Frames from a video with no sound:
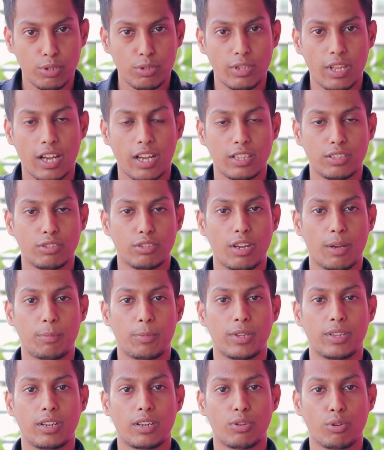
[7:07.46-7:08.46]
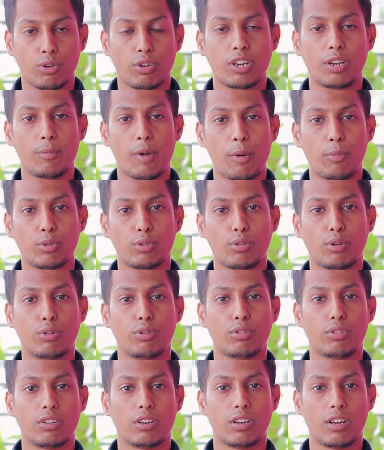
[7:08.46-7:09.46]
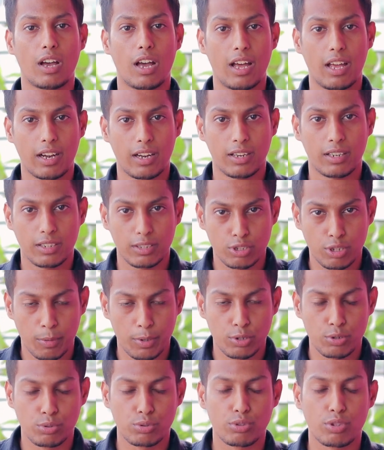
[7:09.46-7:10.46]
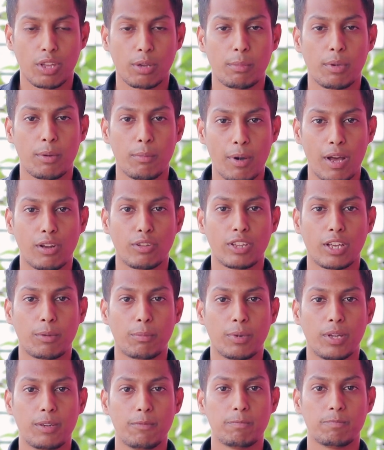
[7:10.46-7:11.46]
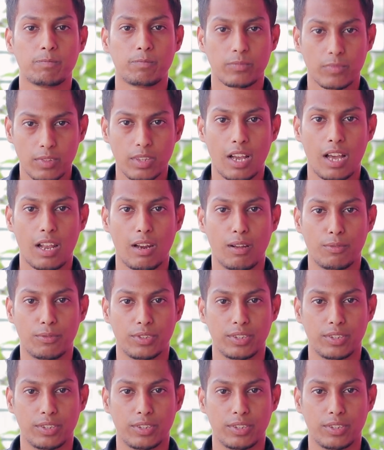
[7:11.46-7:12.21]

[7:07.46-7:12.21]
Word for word: ভিডিও দেখার জন্য আপনাদেরকে অগ্রিম আমন্ত্রণ আর সবাই সুস্থ থাকবেন ভালো থাকবেন আল্লাহ